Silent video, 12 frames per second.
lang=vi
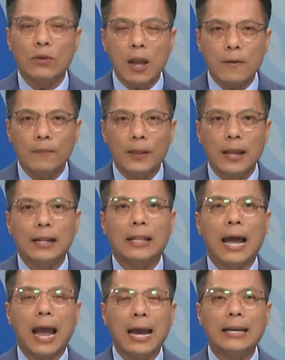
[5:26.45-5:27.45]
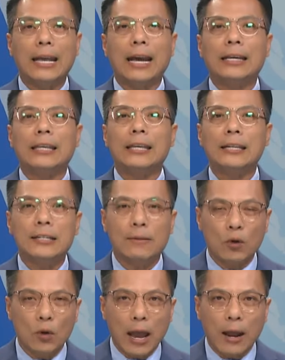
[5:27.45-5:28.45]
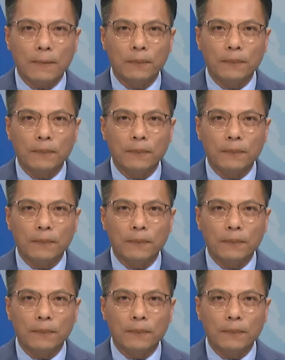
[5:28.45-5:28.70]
nhất là 2.900 đô la.